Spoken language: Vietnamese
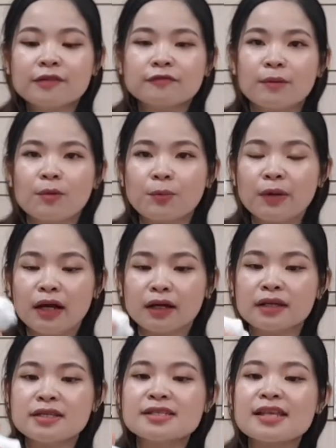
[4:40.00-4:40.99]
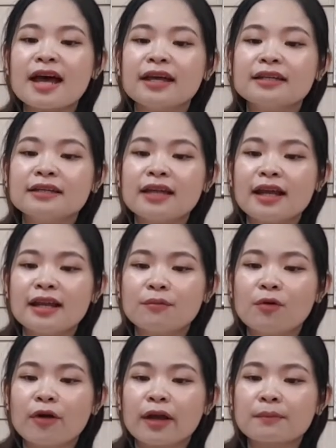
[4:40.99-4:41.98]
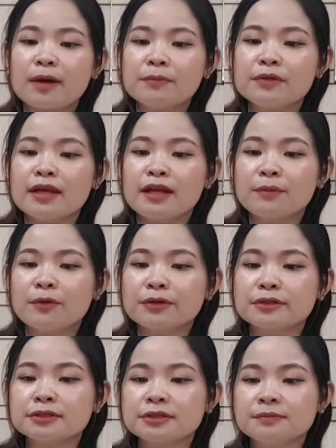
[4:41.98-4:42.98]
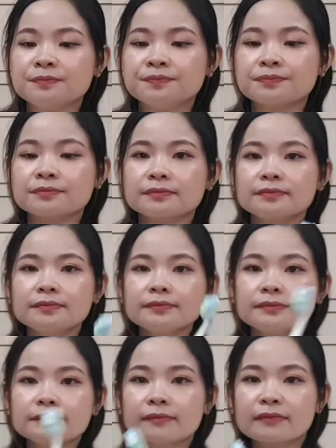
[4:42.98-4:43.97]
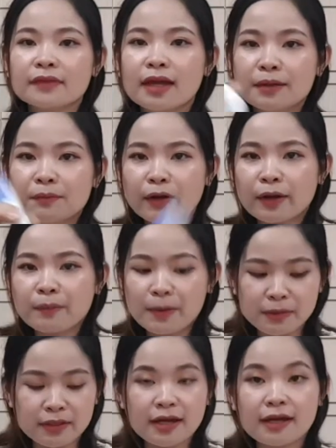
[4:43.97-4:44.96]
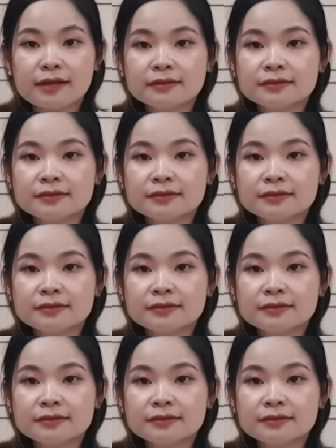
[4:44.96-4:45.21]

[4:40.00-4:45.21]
và một lần yến xài như vậy là một hạt bắp như vậy là mọi người đây một hạt bắp như vậy